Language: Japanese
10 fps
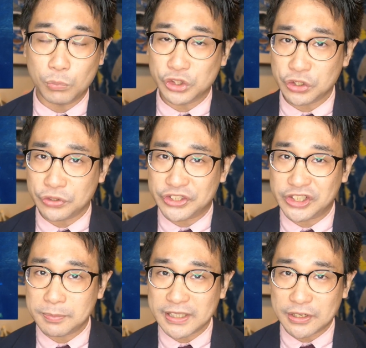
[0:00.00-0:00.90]
もちろん
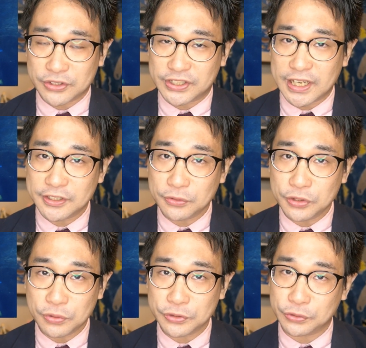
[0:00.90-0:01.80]
全ての生
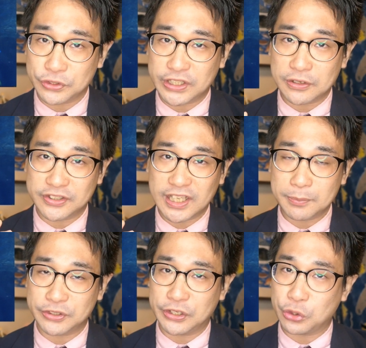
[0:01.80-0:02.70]
存競争をしている
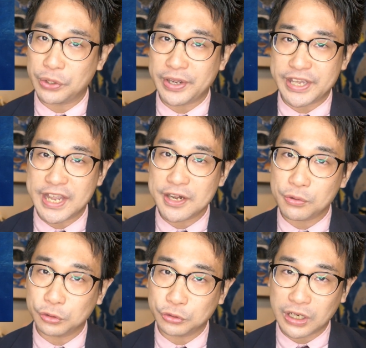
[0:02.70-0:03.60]
生物にこれは言え
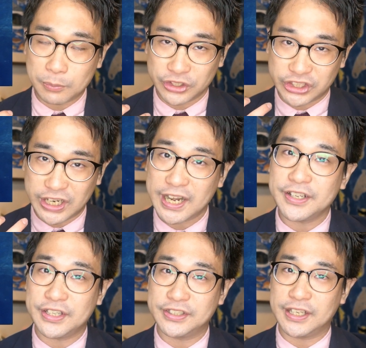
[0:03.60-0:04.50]
ることかもしれ
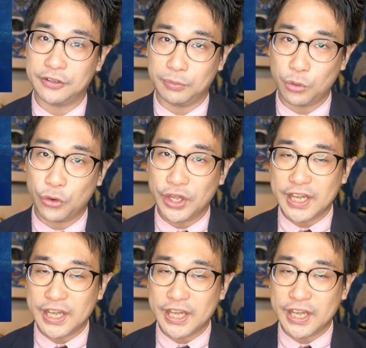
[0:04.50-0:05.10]
ないんですけれども、